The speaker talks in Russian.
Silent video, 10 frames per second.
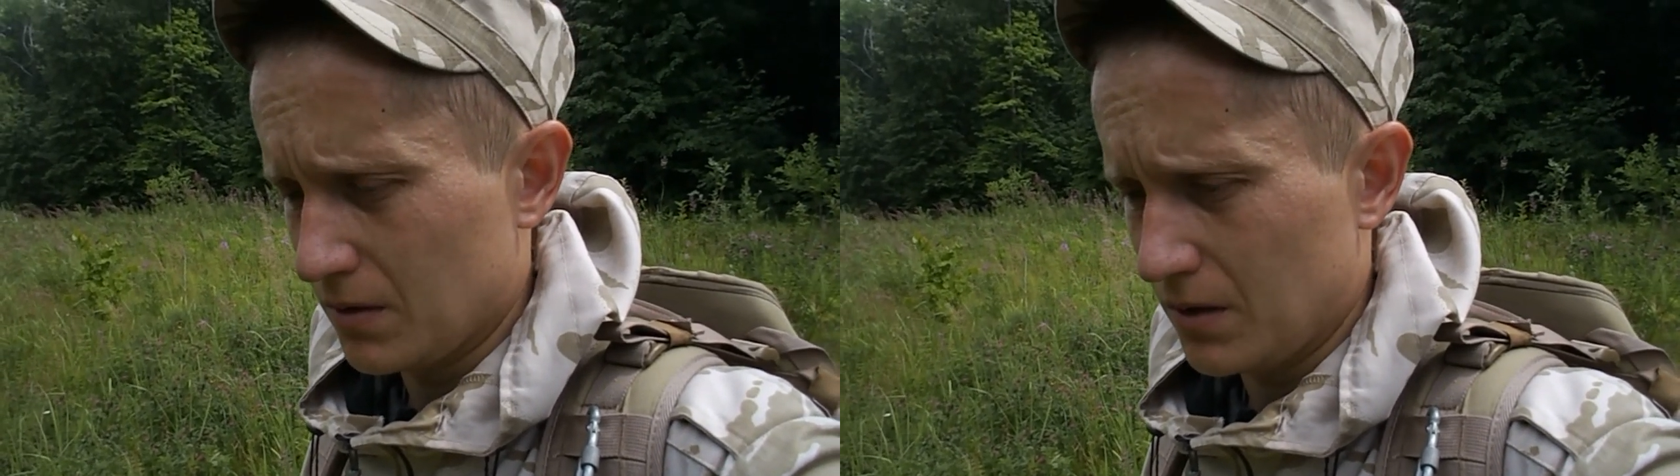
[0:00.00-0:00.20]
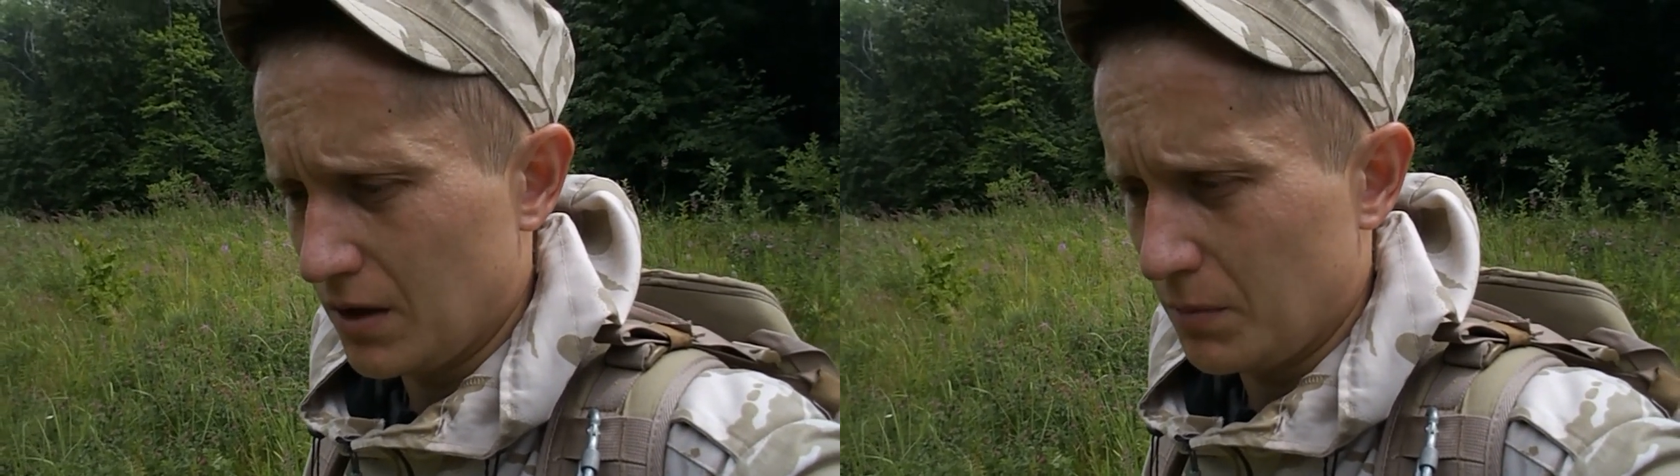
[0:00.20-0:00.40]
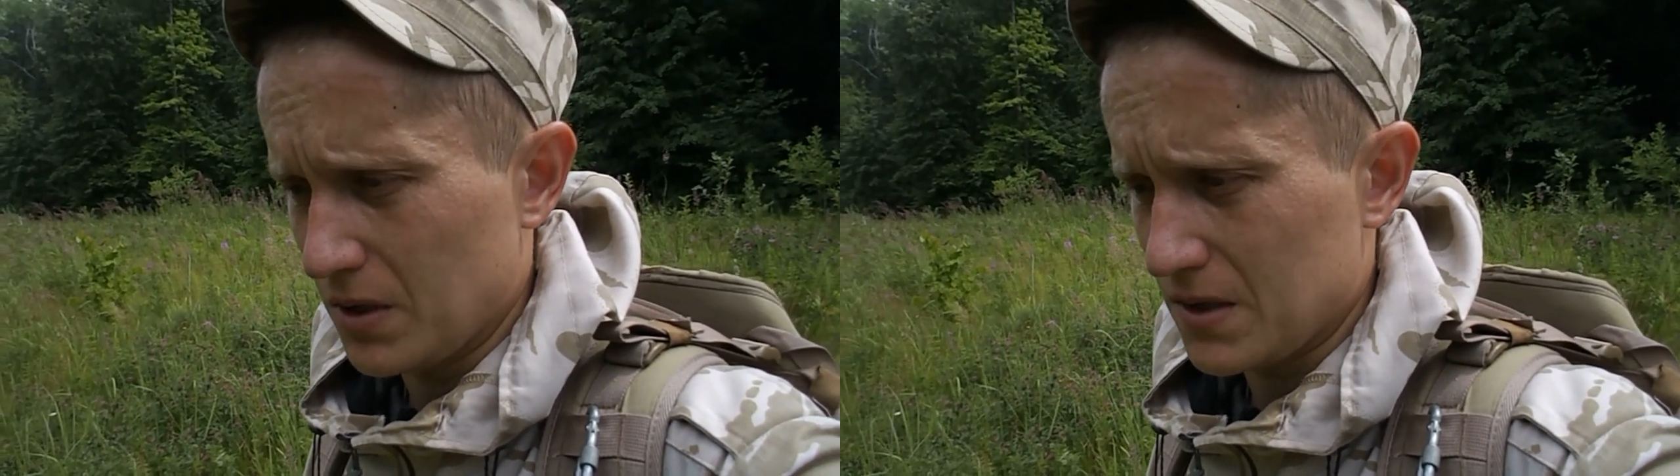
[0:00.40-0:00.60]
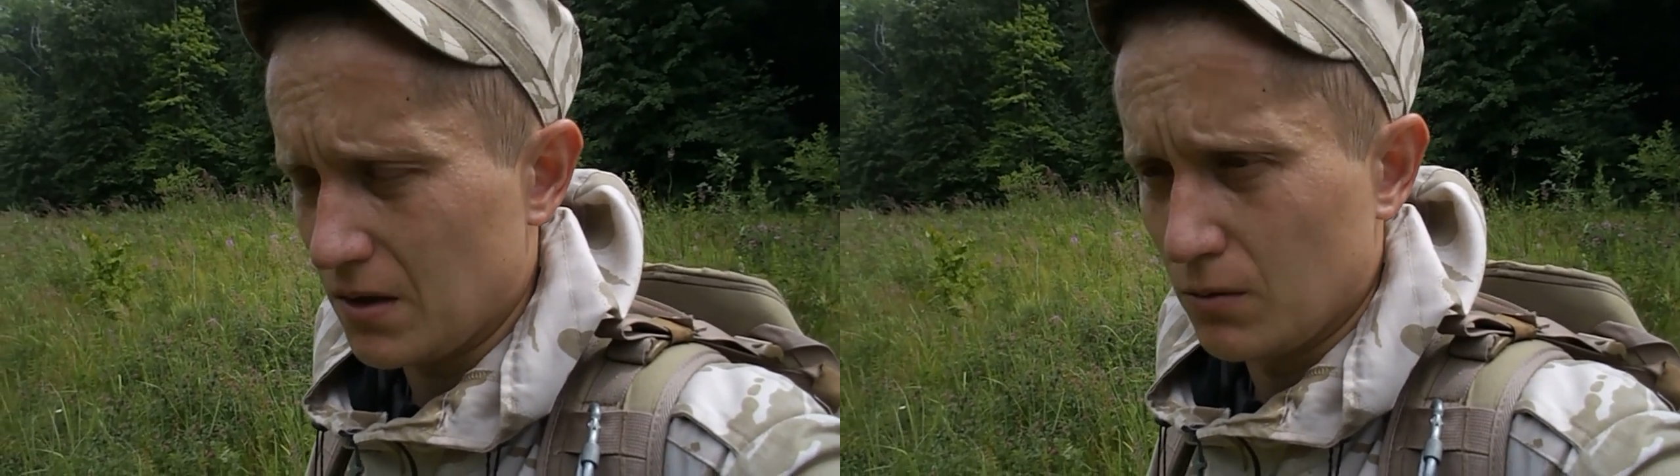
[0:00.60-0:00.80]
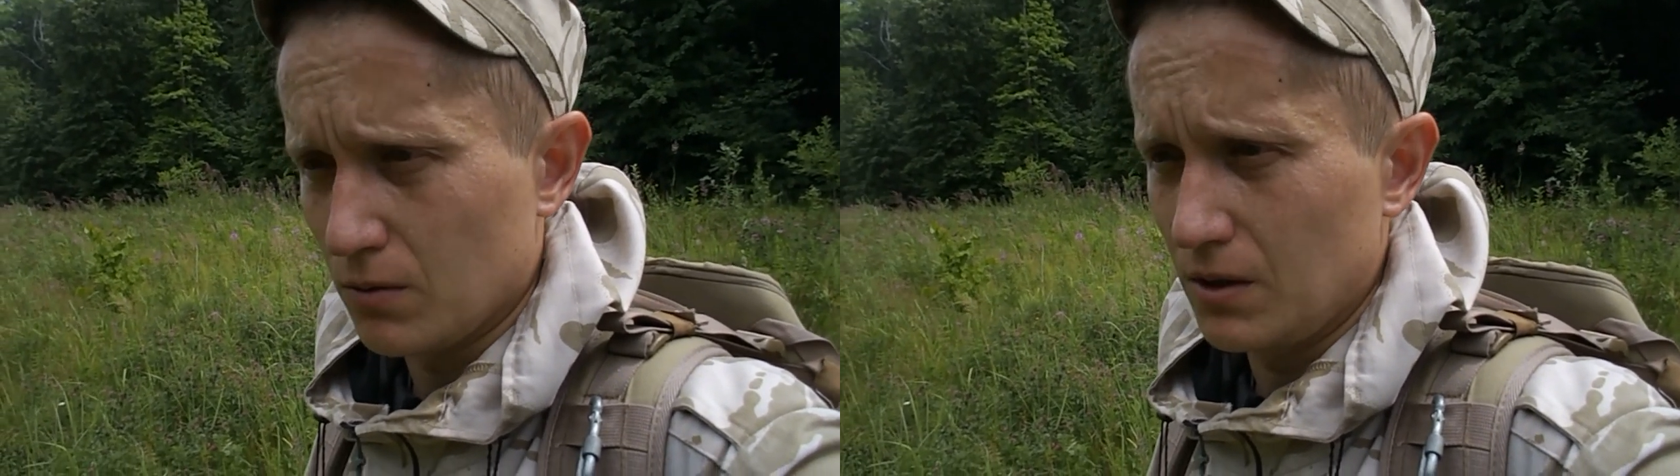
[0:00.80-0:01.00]
не
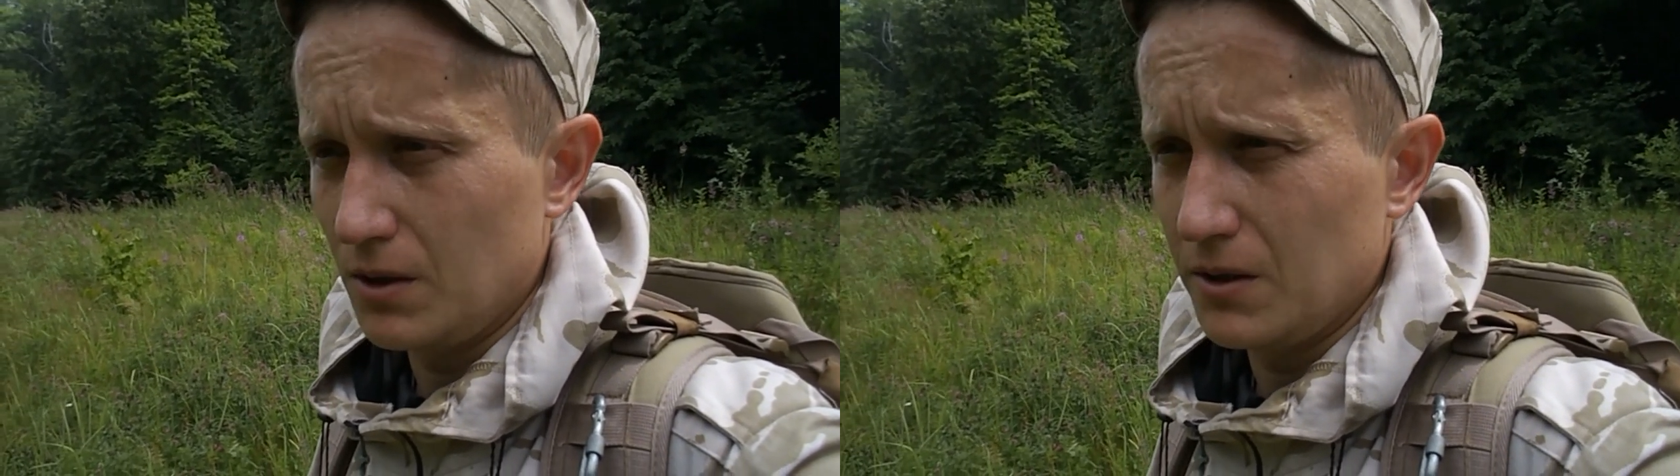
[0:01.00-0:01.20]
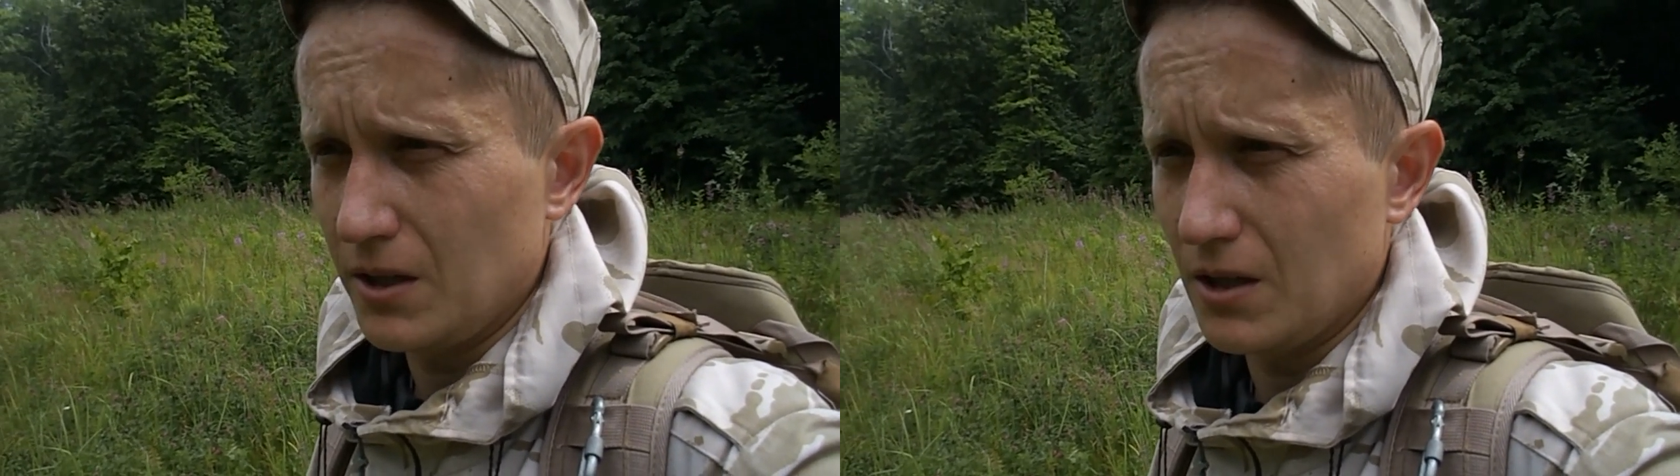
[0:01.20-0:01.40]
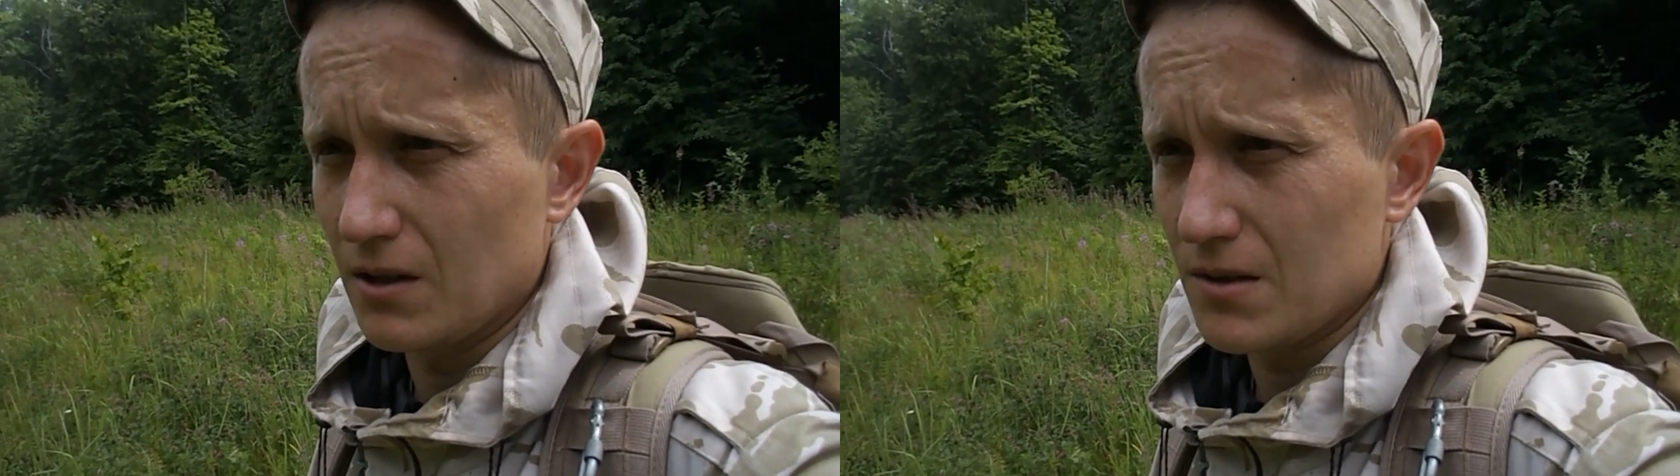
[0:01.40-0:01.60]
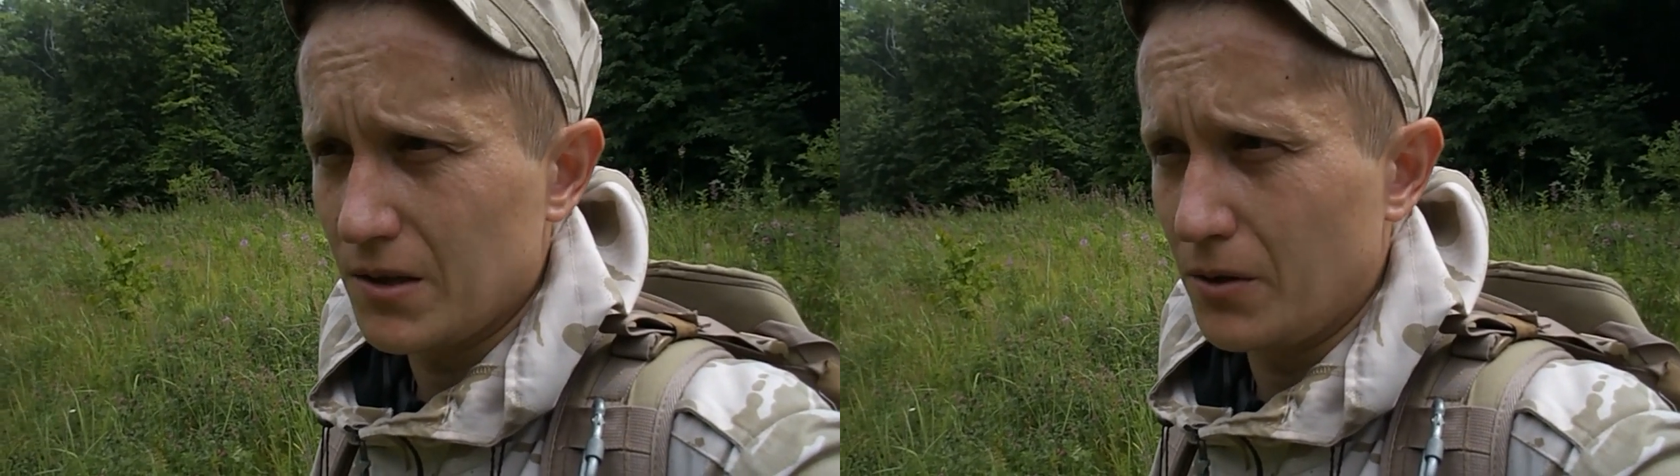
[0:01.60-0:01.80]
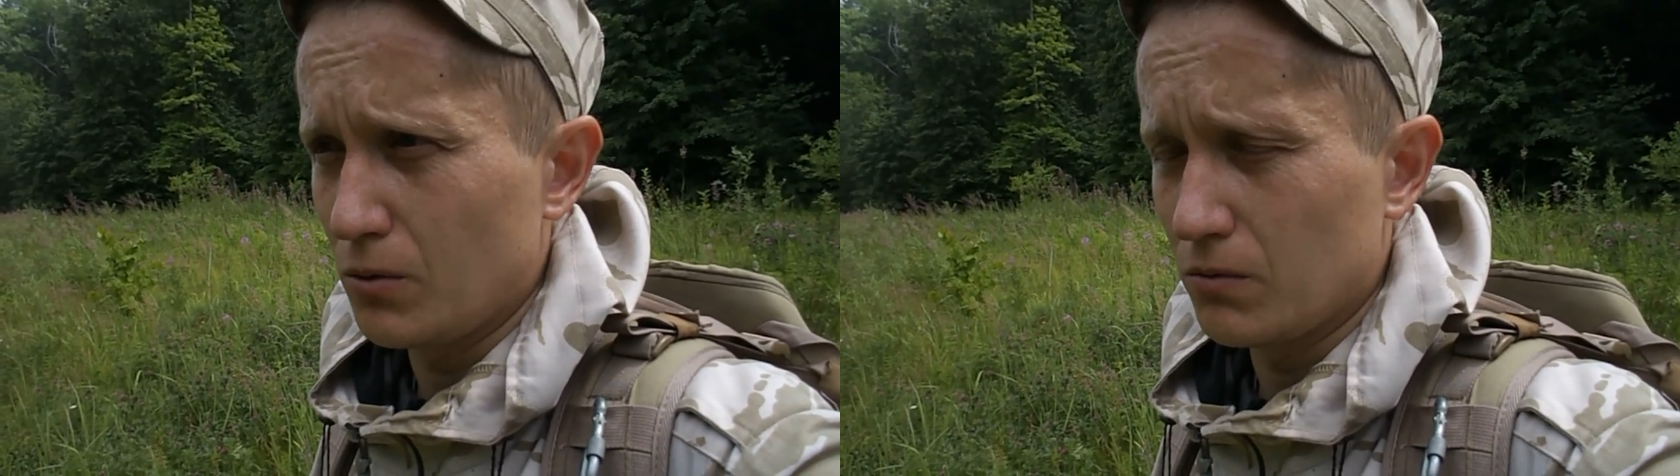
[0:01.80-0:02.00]
опасно, а вот для детей, для
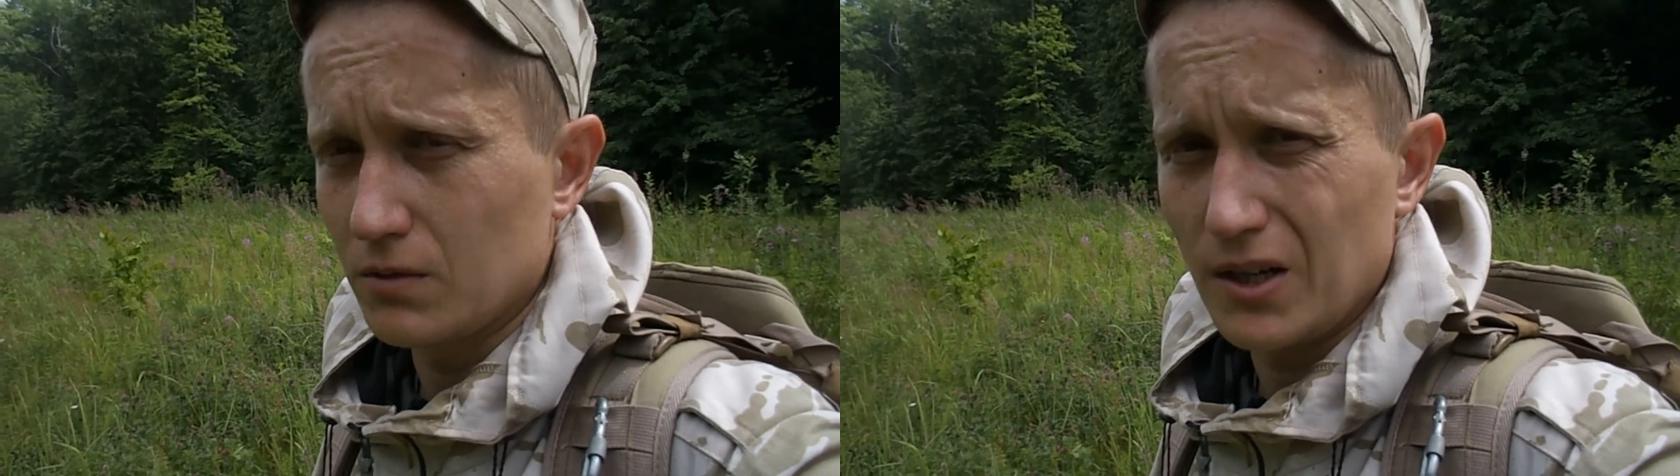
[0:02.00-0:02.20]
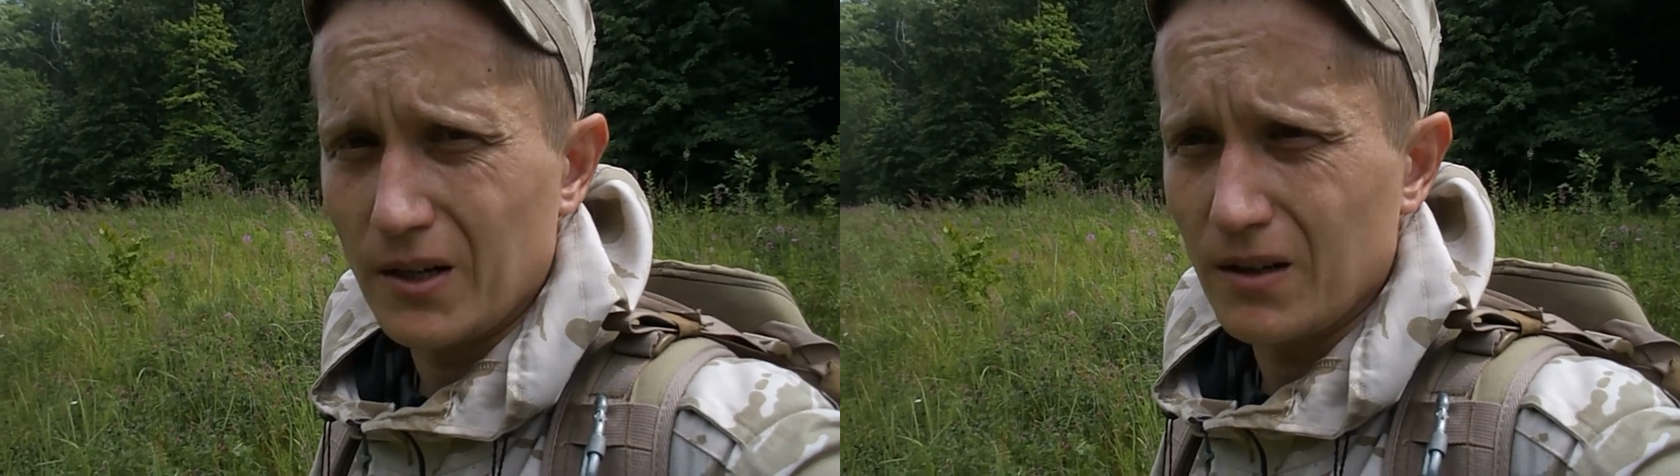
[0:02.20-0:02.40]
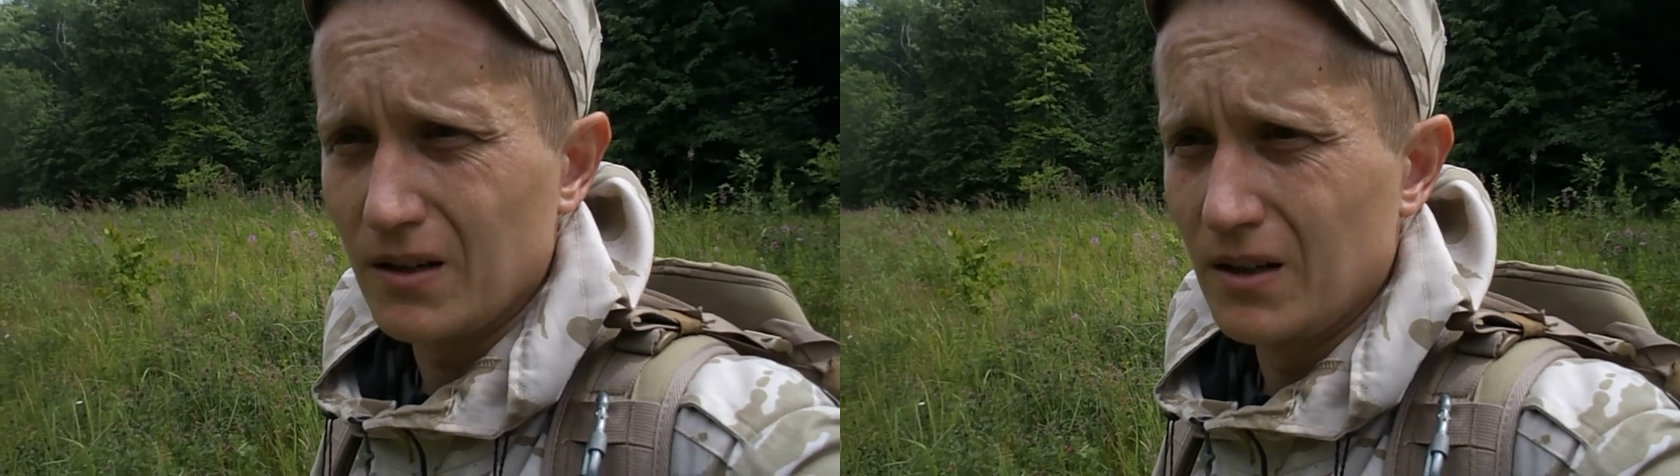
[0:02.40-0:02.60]
стариков, да